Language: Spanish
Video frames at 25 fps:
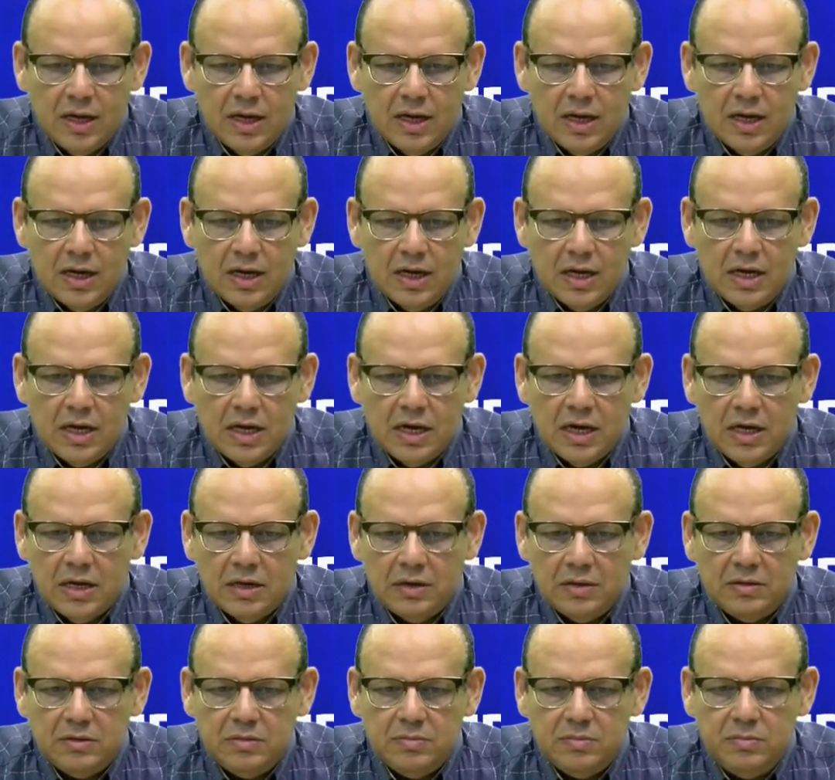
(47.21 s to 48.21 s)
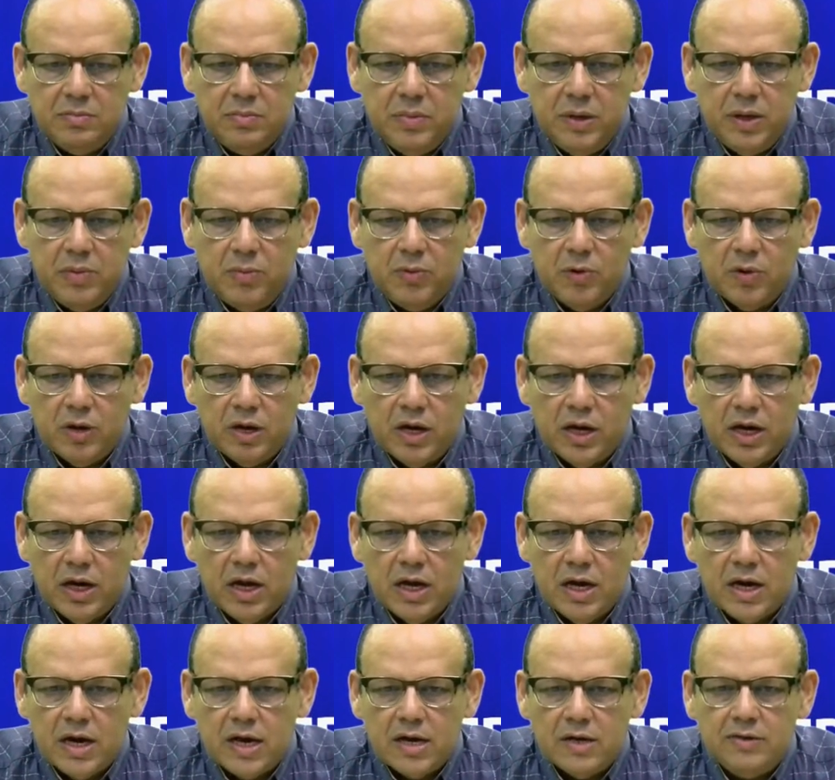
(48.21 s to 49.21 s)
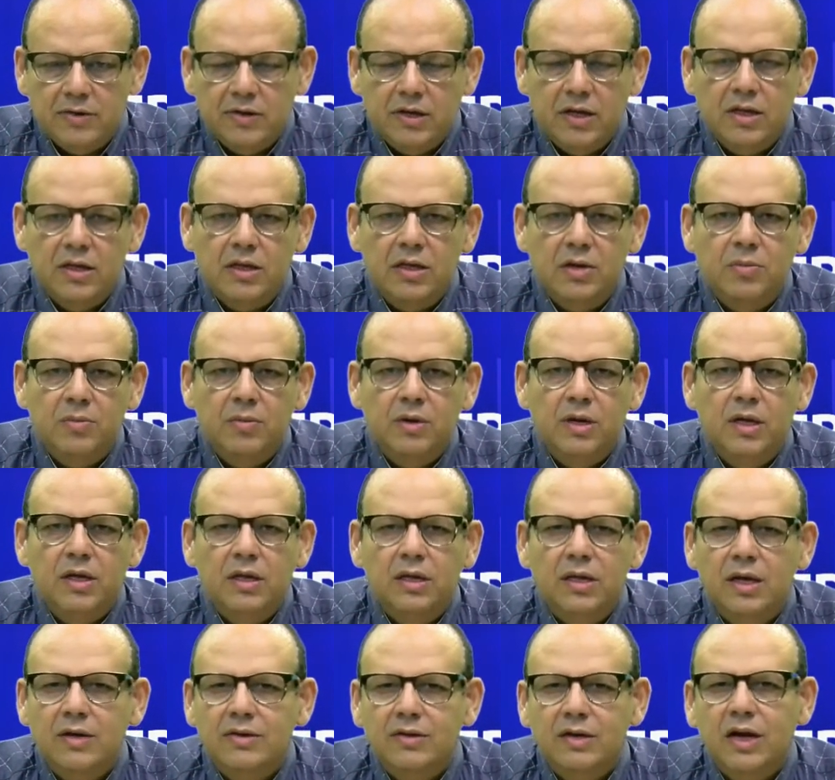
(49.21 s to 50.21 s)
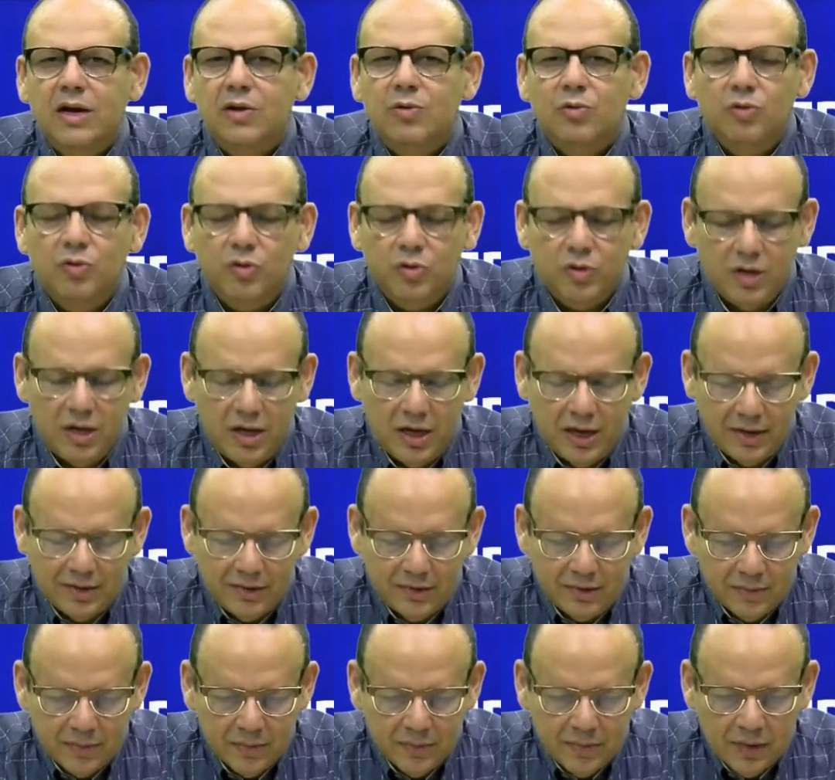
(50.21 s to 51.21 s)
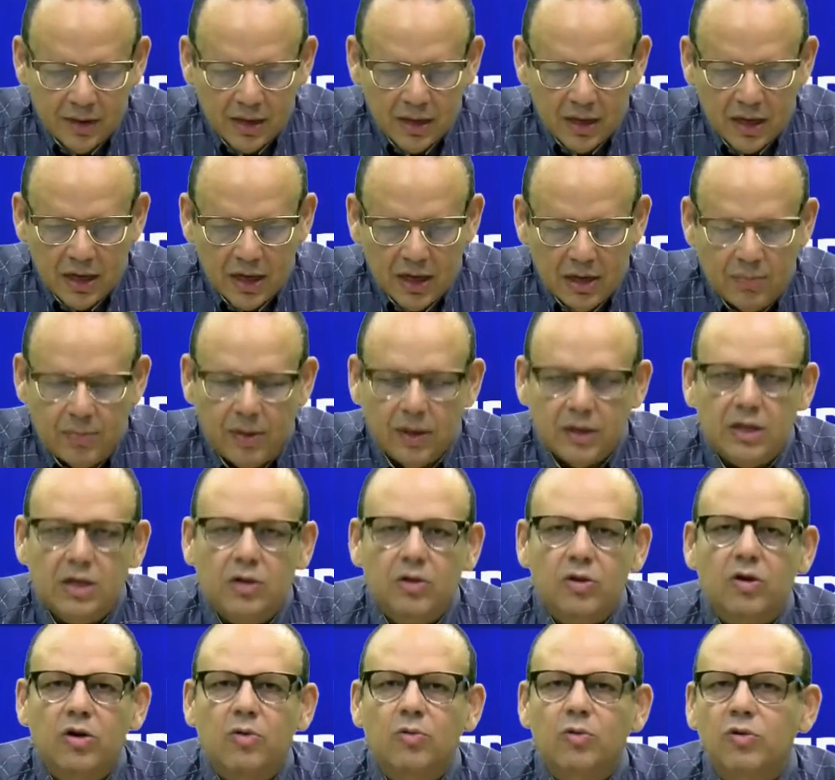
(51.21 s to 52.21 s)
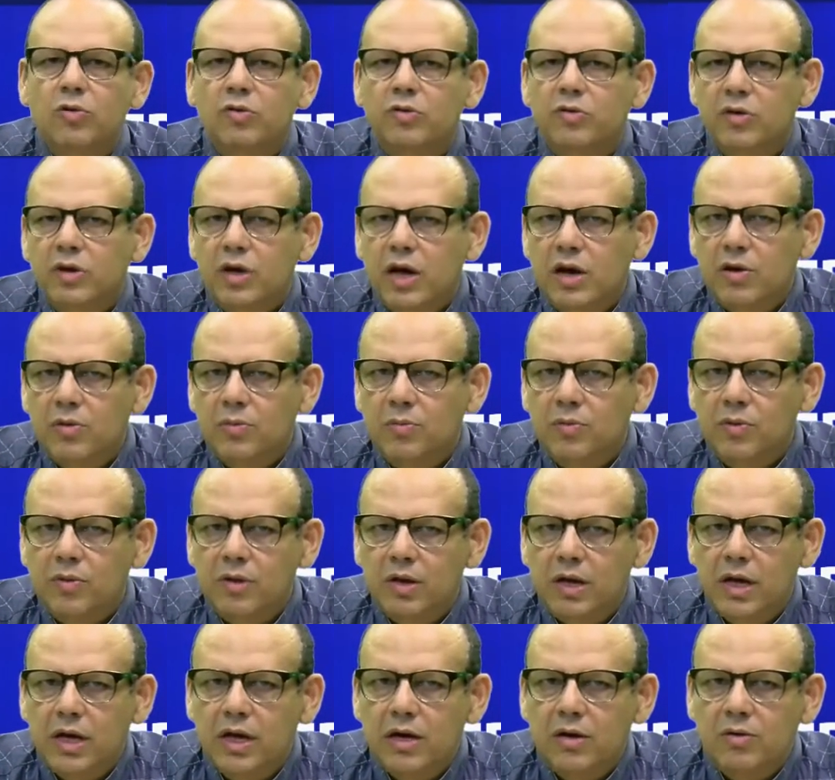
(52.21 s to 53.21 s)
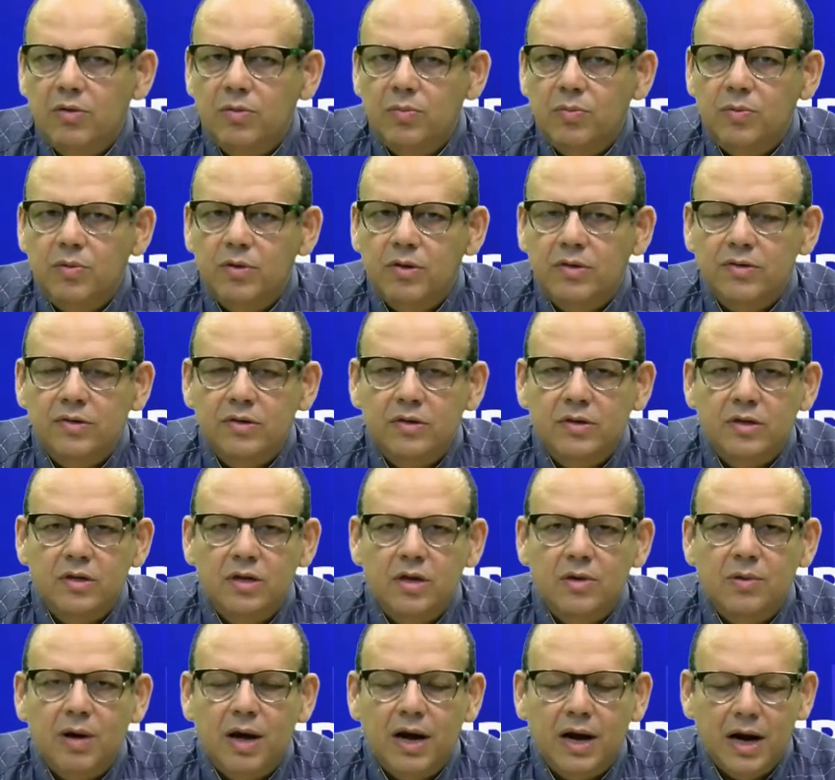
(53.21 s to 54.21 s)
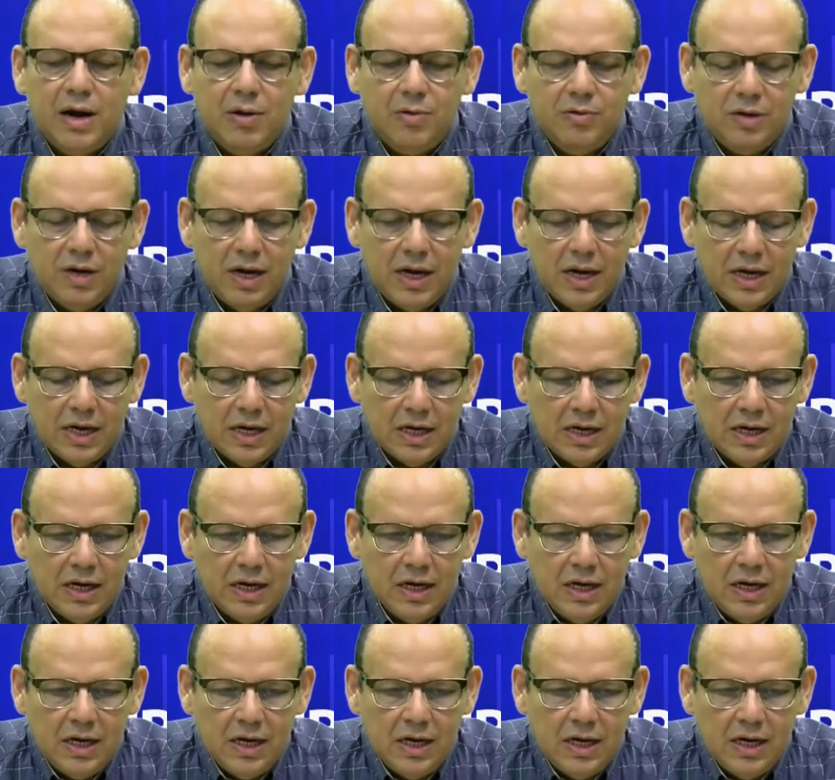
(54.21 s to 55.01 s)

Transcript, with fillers: Eh, vimos que recientemente, hace algunos días, el Partido Revolucionario Moderno pues llevara una